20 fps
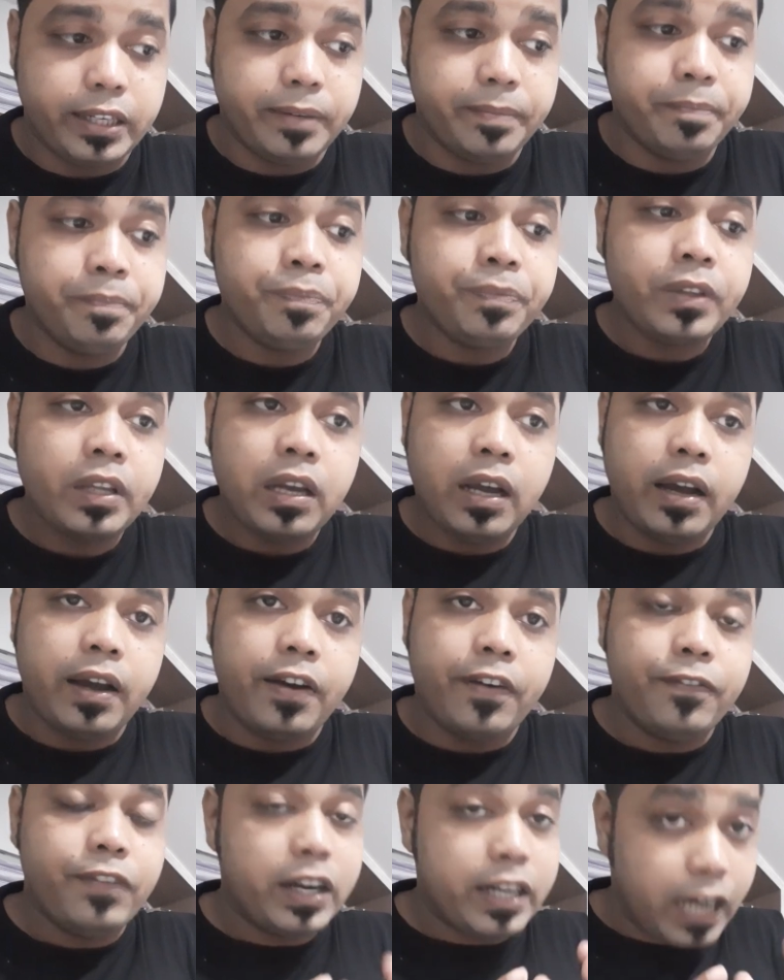নাম
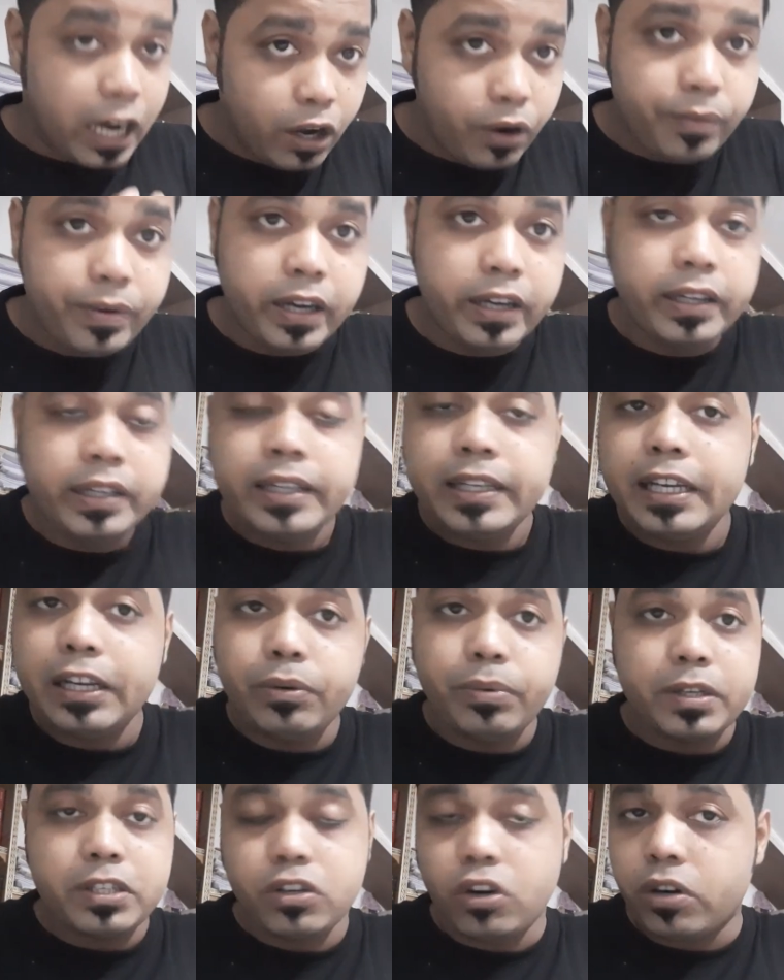বাট হাউ ভ্যাট ইট
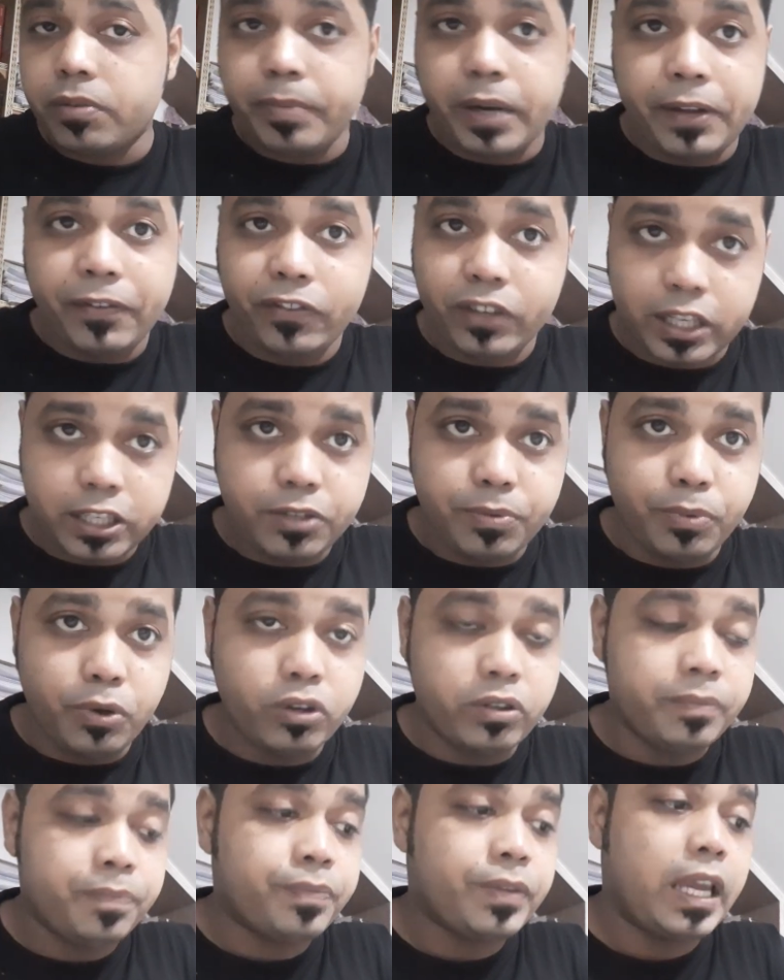ওয়াজ নট মাই ফার্স্ট
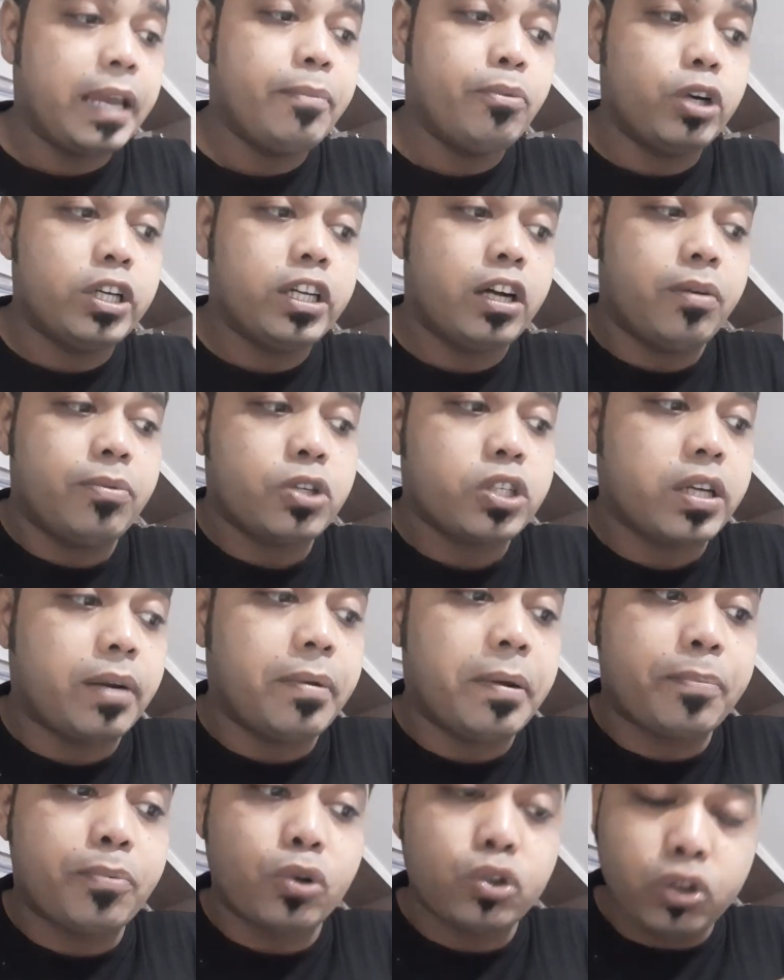বুক এই বইটা অবশ্য
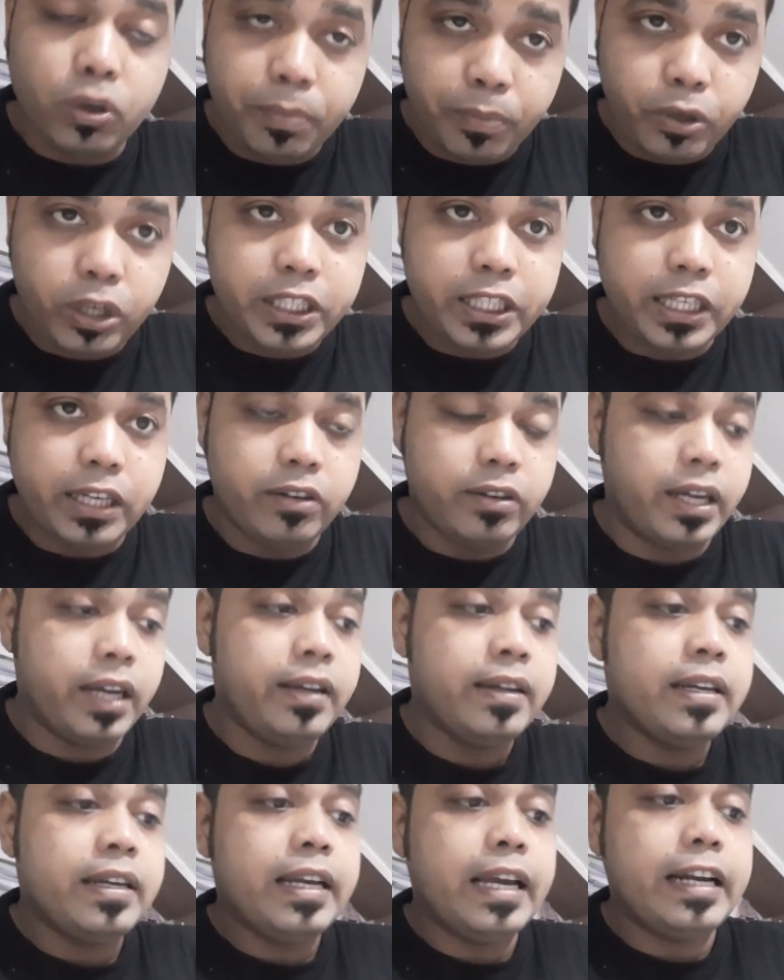আমার প্রথম বই ছিল না
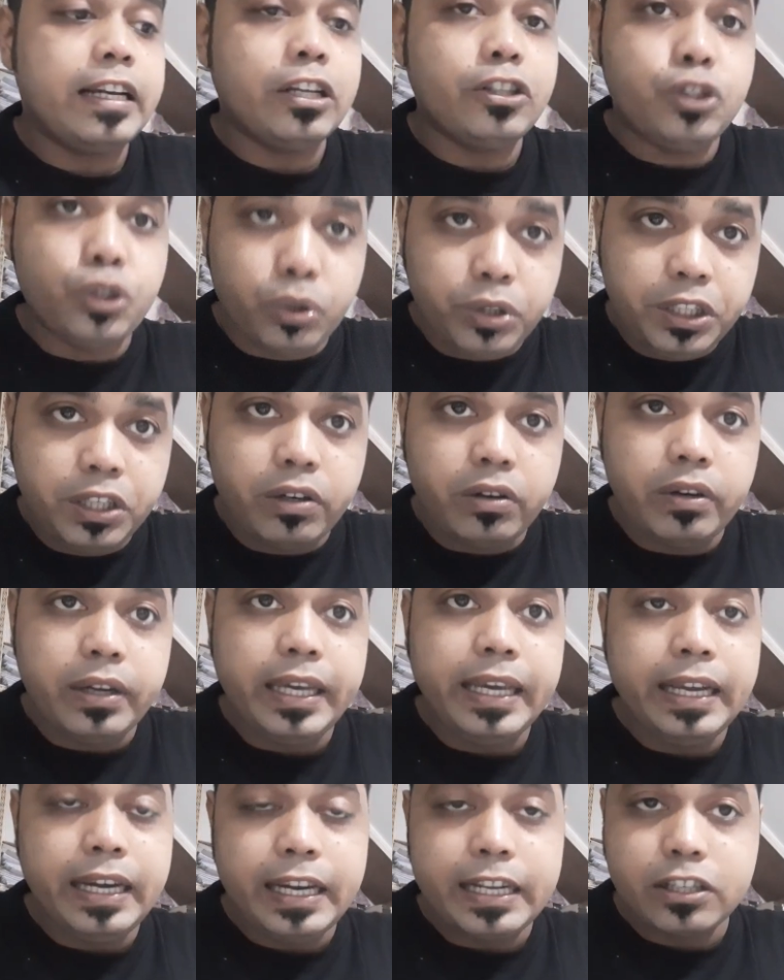এটা যদিও
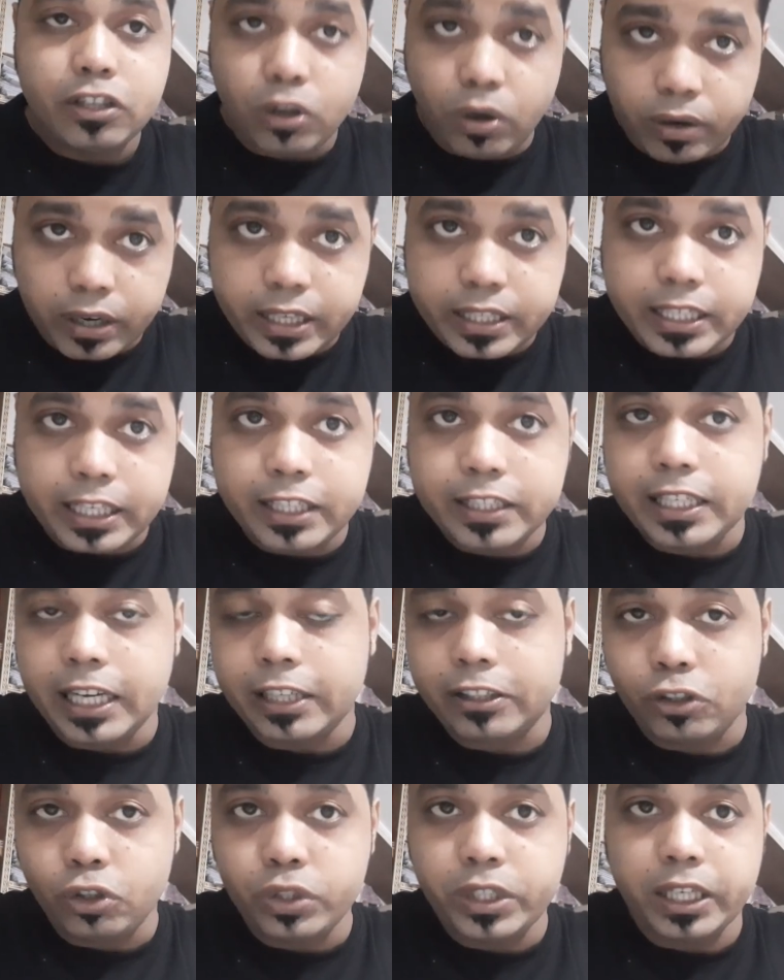ইংলিশ অনার্সের
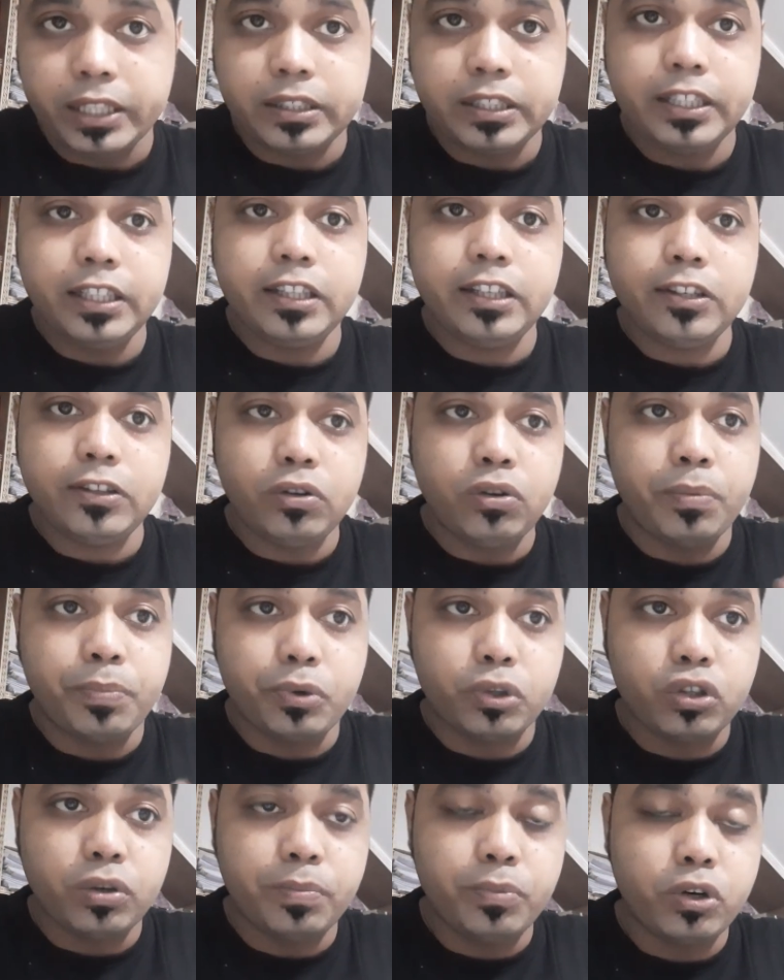ছাত্রছাত্রীদের জন্য
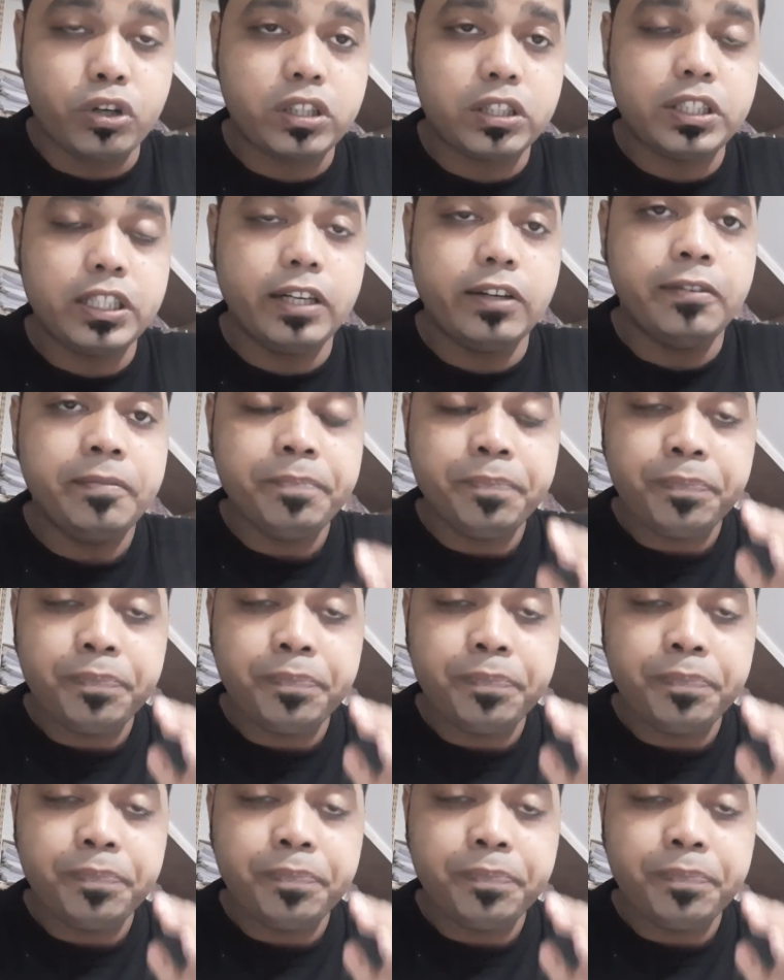প্রথম বুক ছিল